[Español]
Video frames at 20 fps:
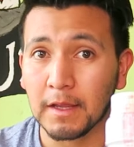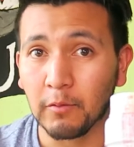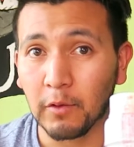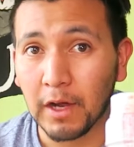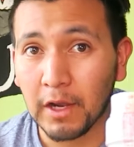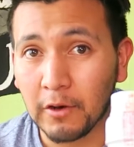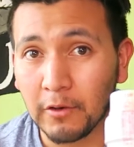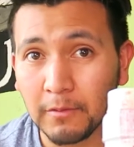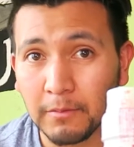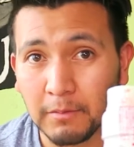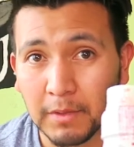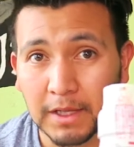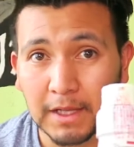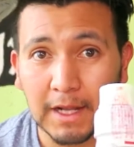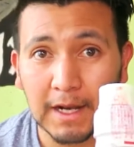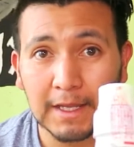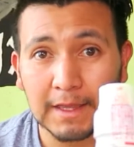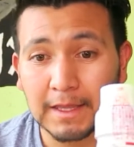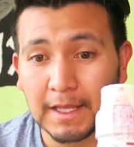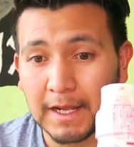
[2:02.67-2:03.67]
Y bueno, me
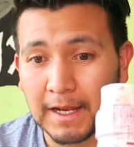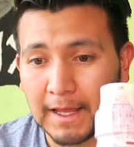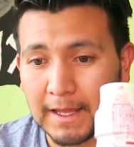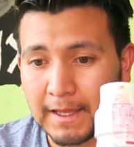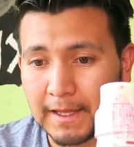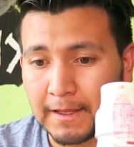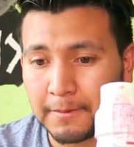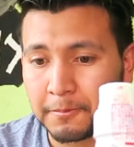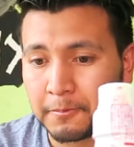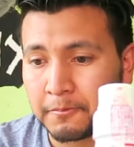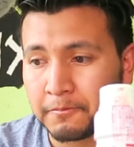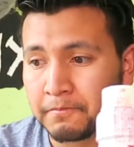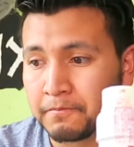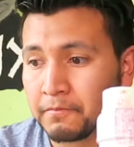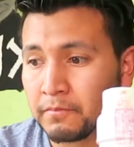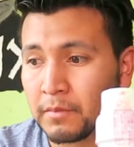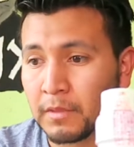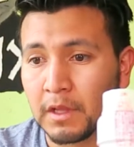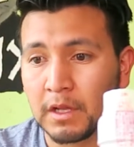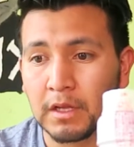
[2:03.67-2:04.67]
di la tarea de
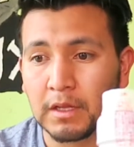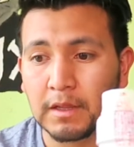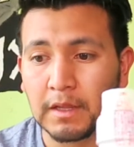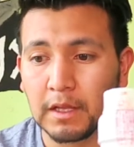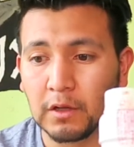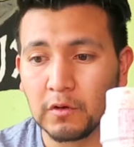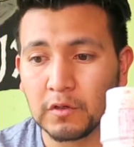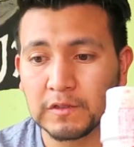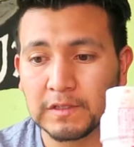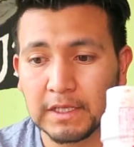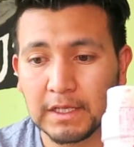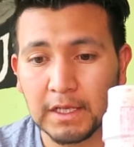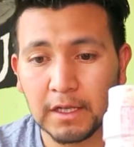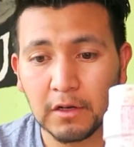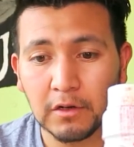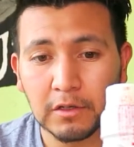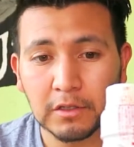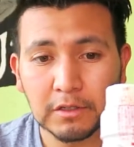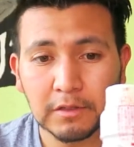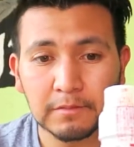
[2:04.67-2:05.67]

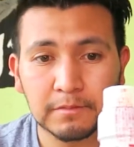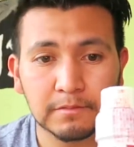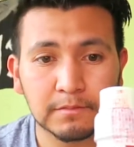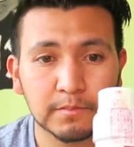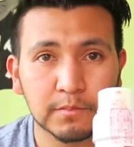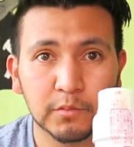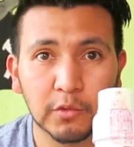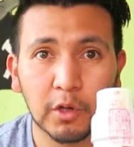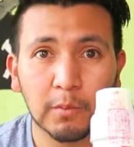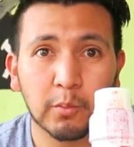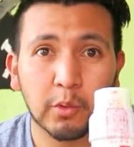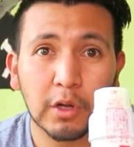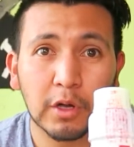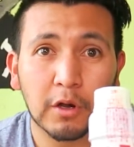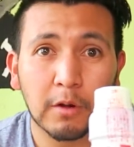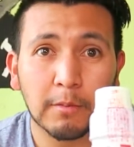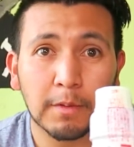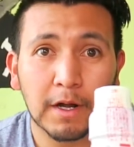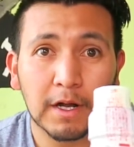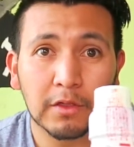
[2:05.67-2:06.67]
conseguirlos. No pude
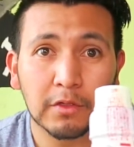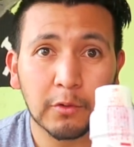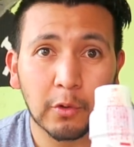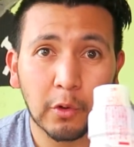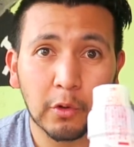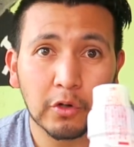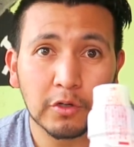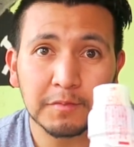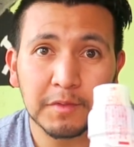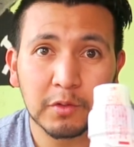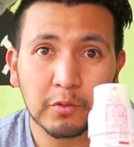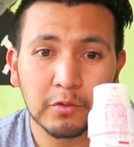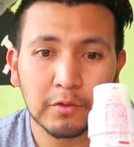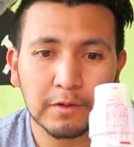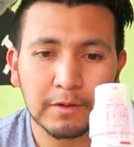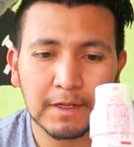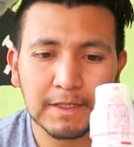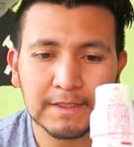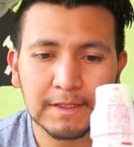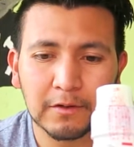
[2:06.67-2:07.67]
comprar todos, me
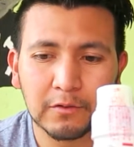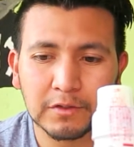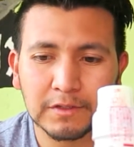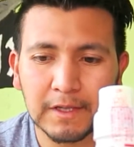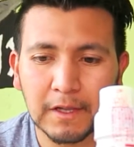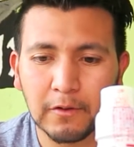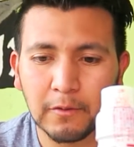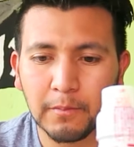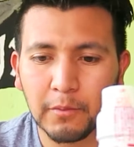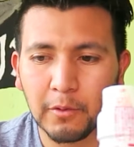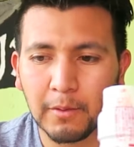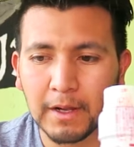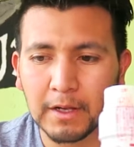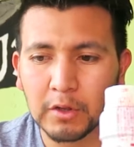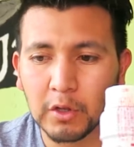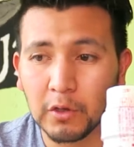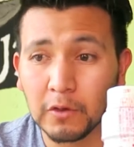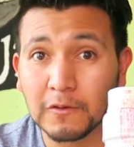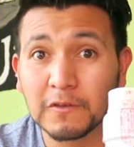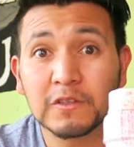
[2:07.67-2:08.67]
hubiese gustado probar
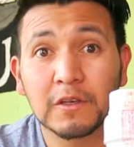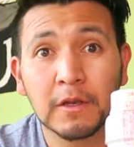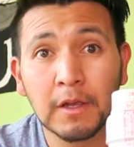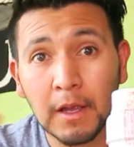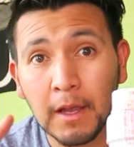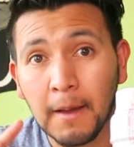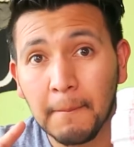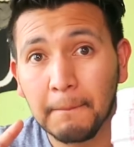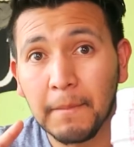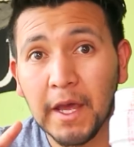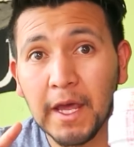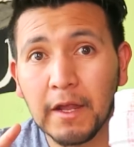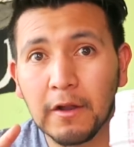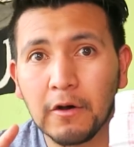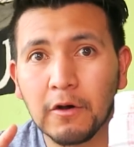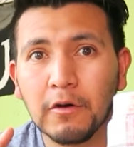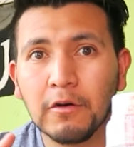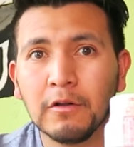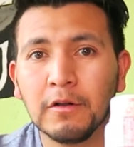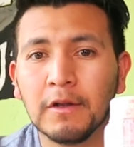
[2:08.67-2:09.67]
todos,
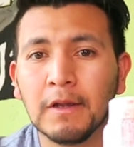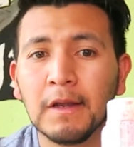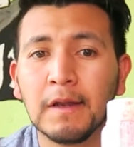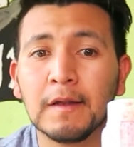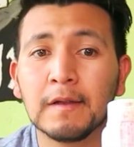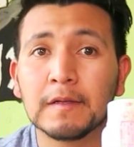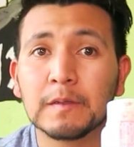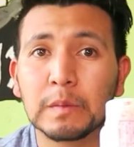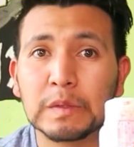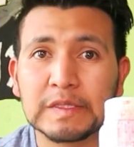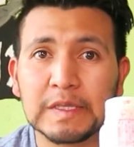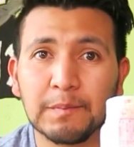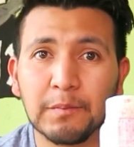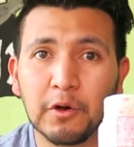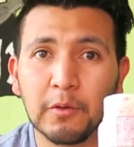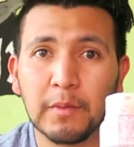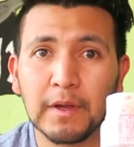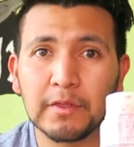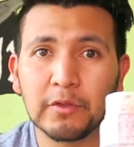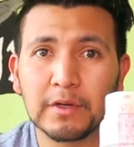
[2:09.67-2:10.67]
pero si
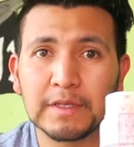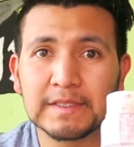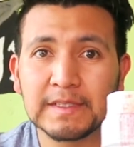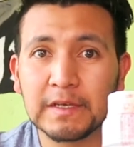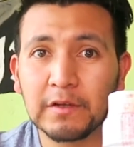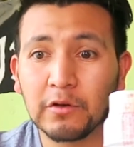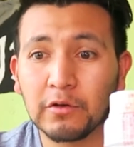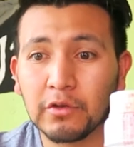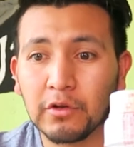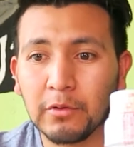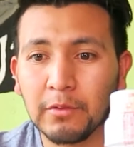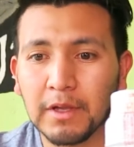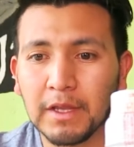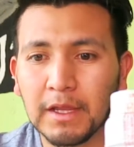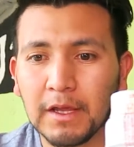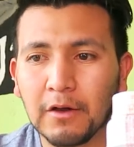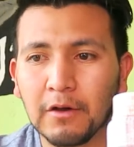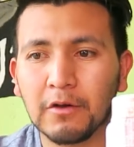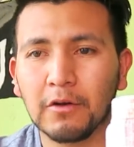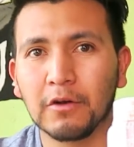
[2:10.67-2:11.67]
prometo hacer otro
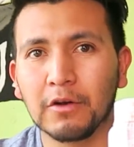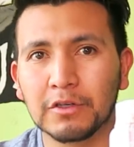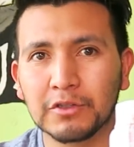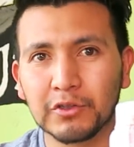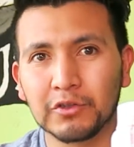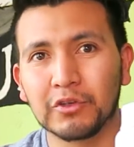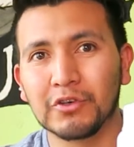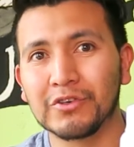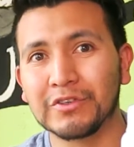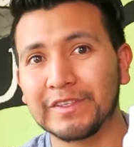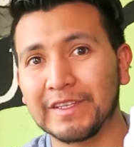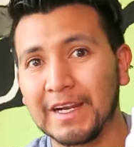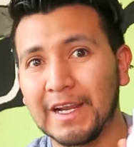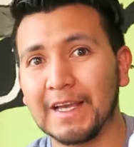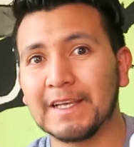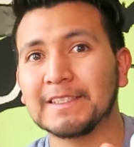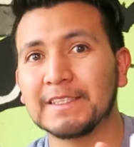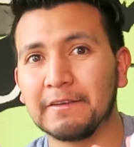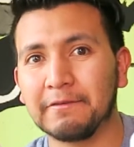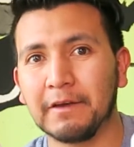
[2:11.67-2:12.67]
video con los otros
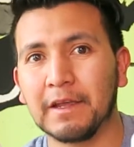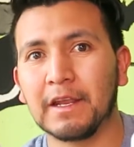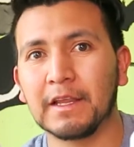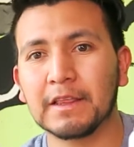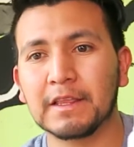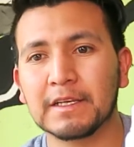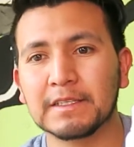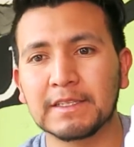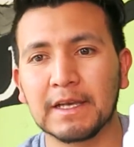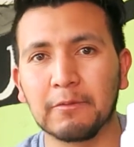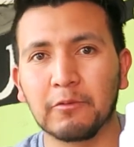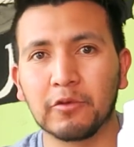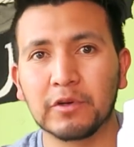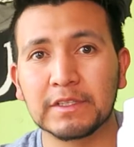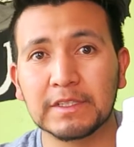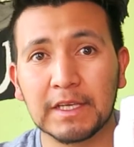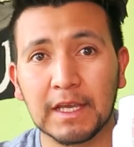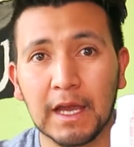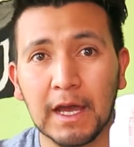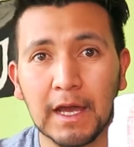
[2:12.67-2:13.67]
tres diferentes
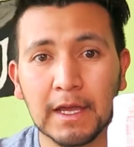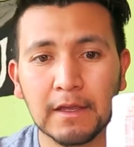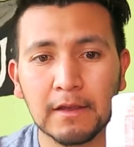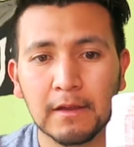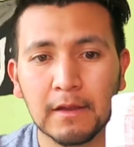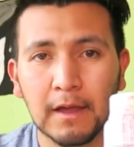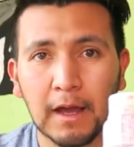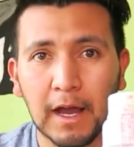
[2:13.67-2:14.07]
sabores que hay.